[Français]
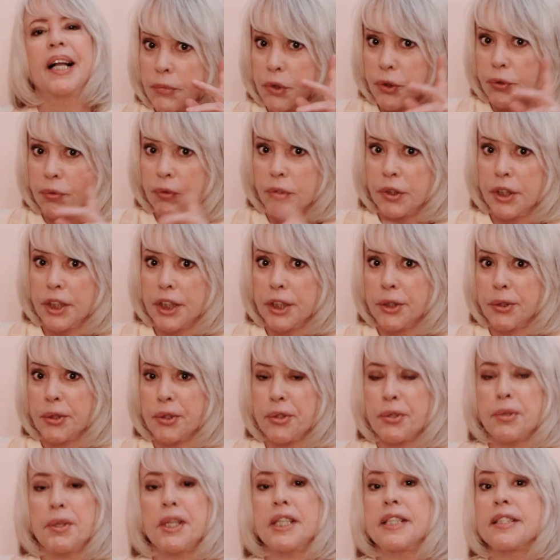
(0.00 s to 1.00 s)
Je vous le dis tout
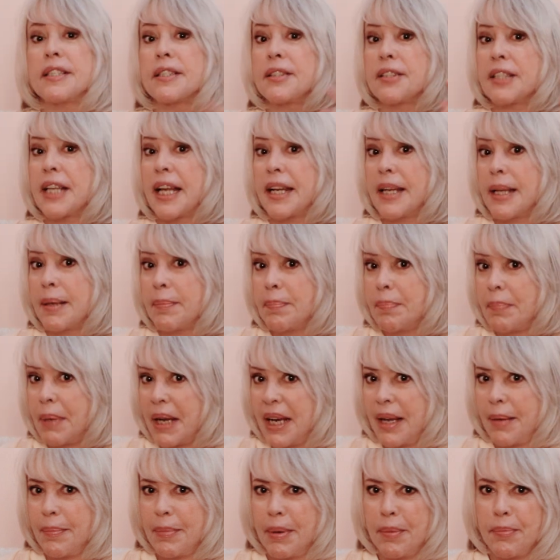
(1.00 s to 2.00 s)
de suite, ça n'est
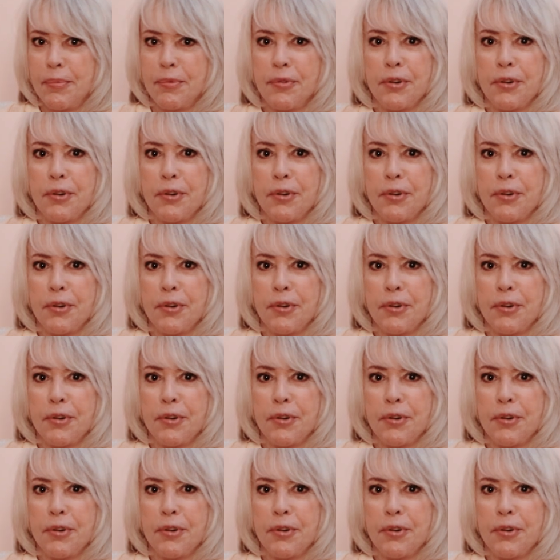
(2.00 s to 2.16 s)
pas la même